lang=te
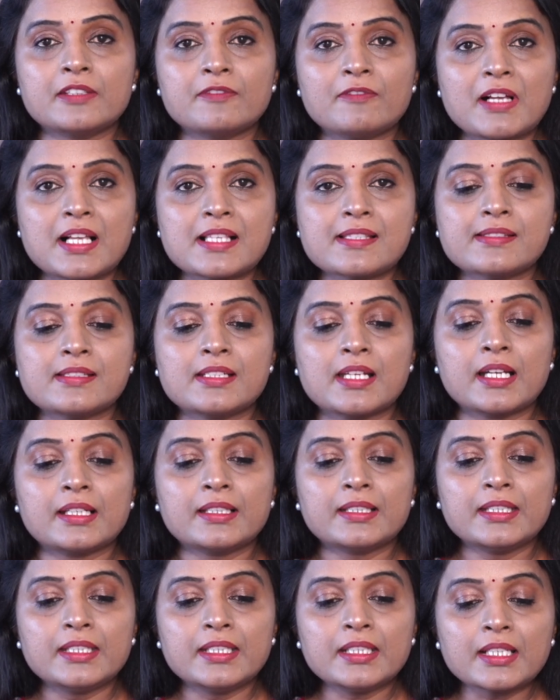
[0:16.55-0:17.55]
ఇవ్వాల్సిన
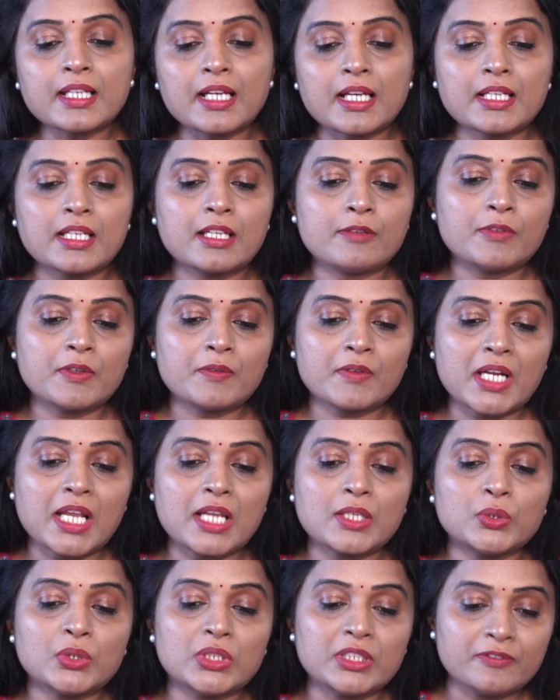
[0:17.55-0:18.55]
టీకాల
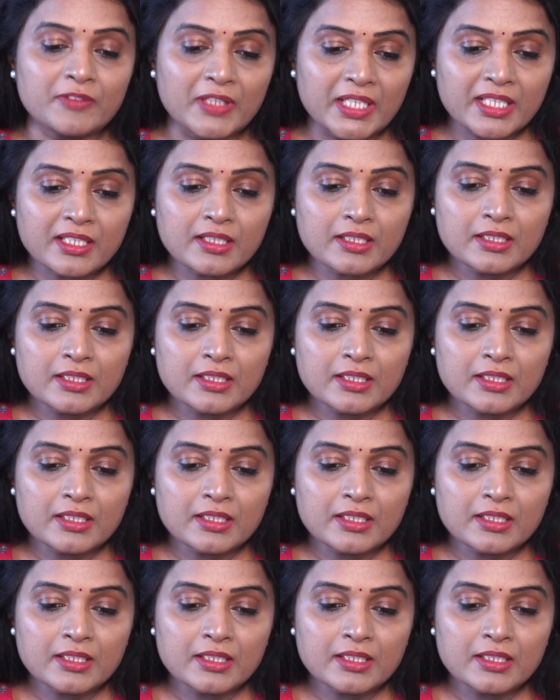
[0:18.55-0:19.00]
వివరాలు ఇవే